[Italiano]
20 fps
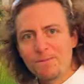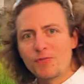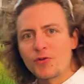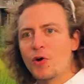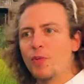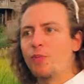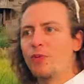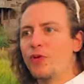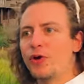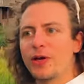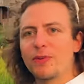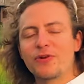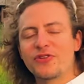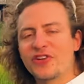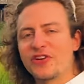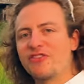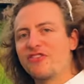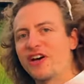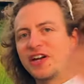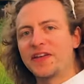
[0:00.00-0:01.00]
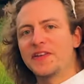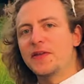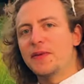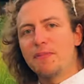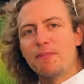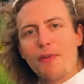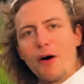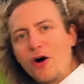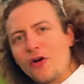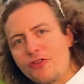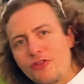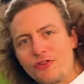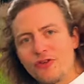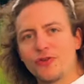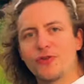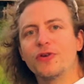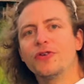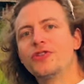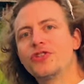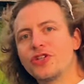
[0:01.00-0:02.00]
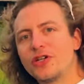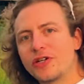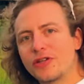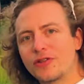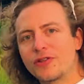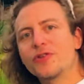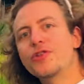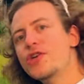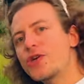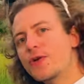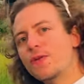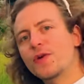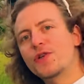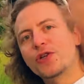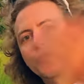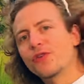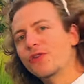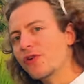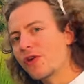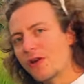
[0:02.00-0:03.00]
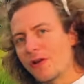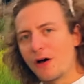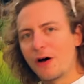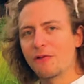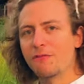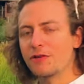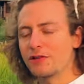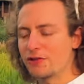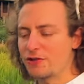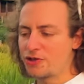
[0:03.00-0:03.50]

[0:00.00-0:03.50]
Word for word: Oppure potrei fare di botto in un giorno 500 km,